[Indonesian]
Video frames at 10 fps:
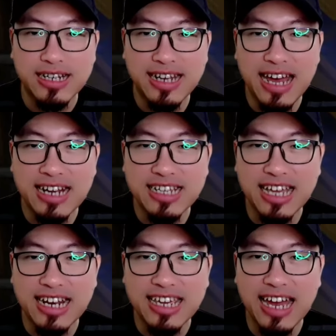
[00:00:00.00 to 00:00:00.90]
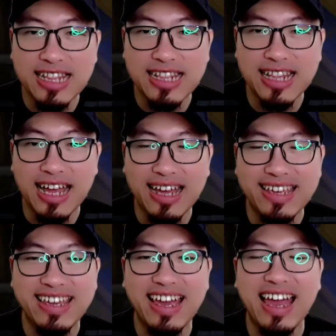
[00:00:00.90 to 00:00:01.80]
dan kita lihat
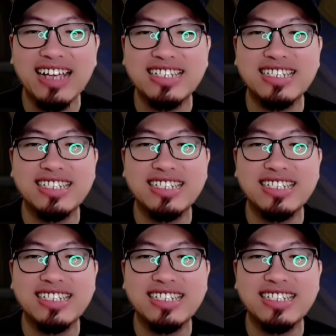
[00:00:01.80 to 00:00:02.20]
yes